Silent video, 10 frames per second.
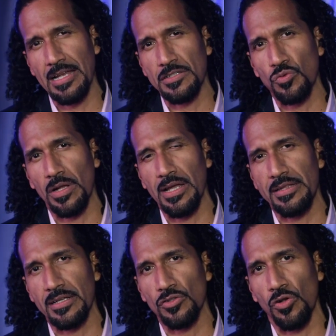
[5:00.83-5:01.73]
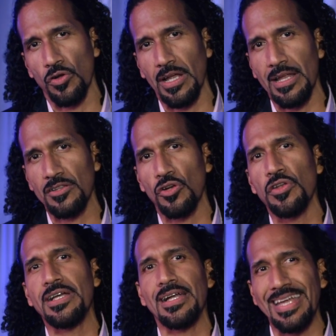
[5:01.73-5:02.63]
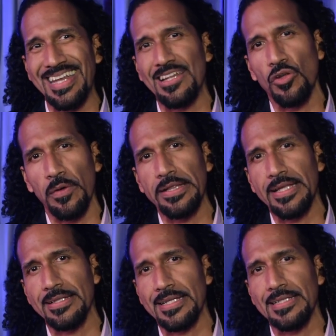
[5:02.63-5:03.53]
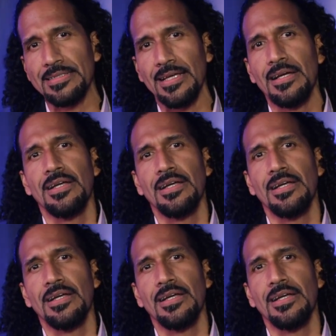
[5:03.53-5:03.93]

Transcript: la Escuela de Tecnología Electrónica que en el 93